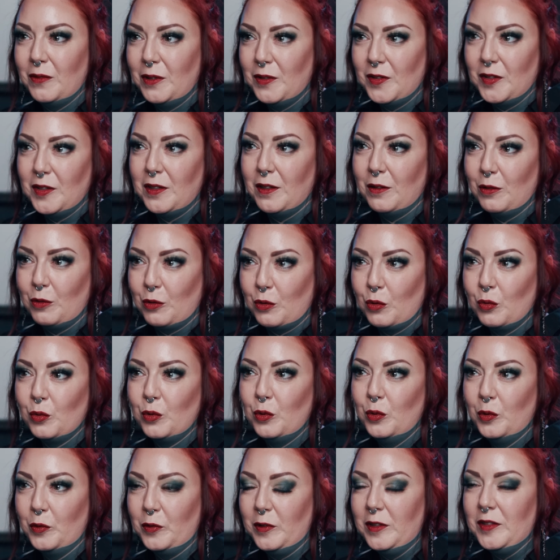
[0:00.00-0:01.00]
Wenn sie dann auch
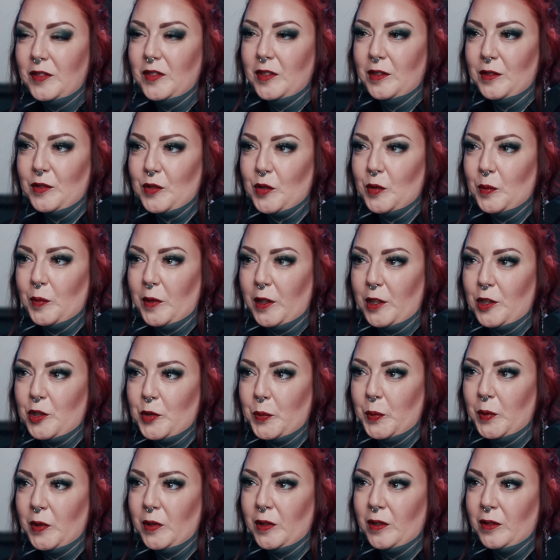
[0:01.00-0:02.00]
unhöflich sind zum
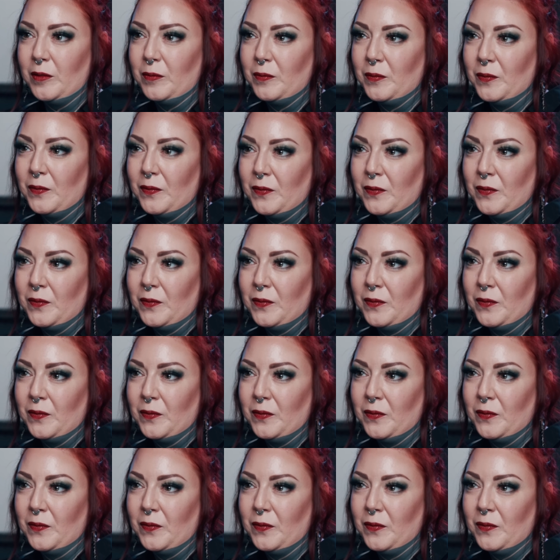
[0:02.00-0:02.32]
Beispiel,